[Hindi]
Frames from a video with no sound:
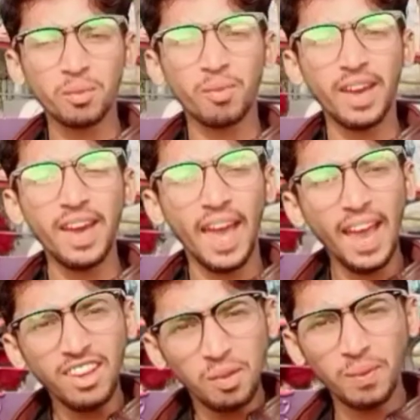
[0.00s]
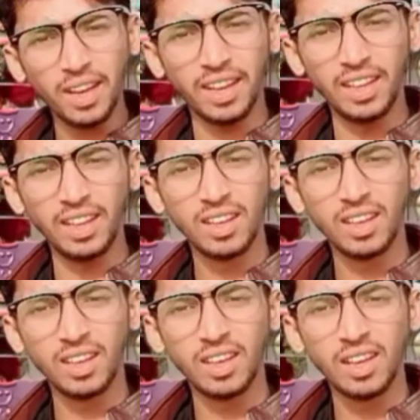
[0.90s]
फरमाया ए जब्राइल
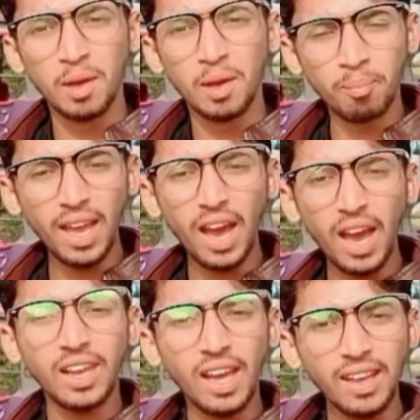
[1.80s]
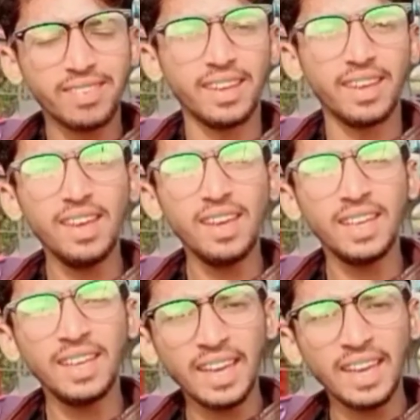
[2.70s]
मैं अल्लाह से
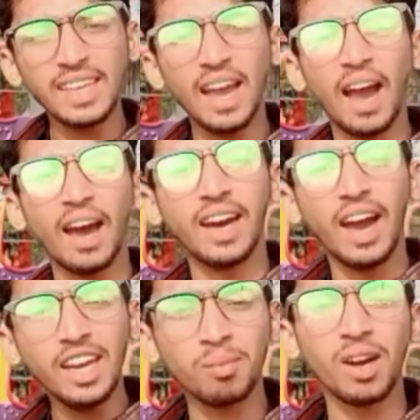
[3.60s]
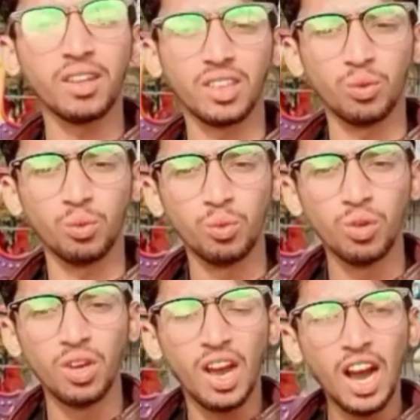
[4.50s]
इनके लिए हदायत मांगता
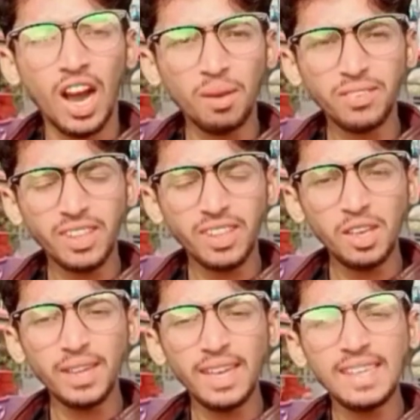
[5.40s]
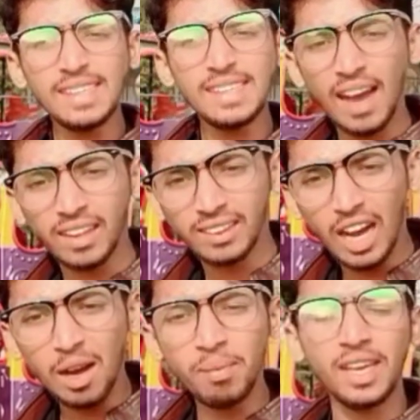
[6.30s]
हूँ आप के इस
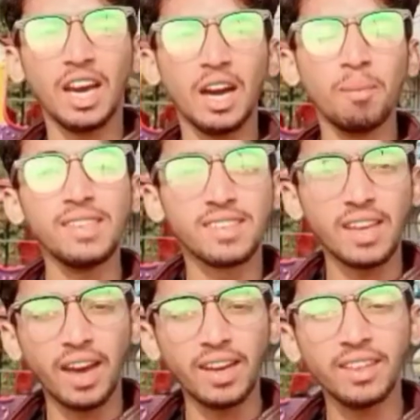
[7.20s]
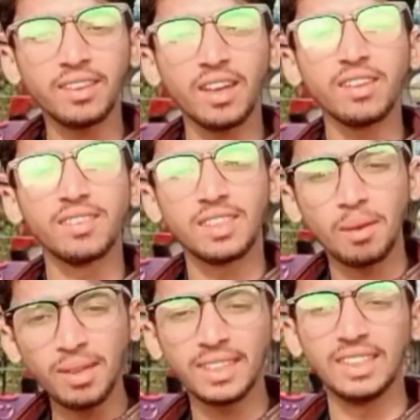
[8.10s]
अकदाम ने हमें इंसानियत का
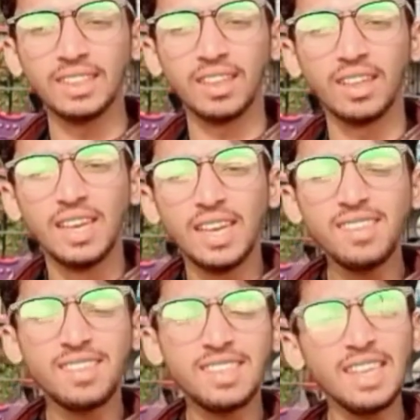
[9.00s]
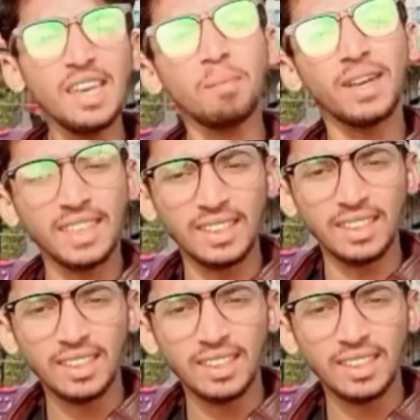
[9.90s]
सबक दिया इससे बड़ी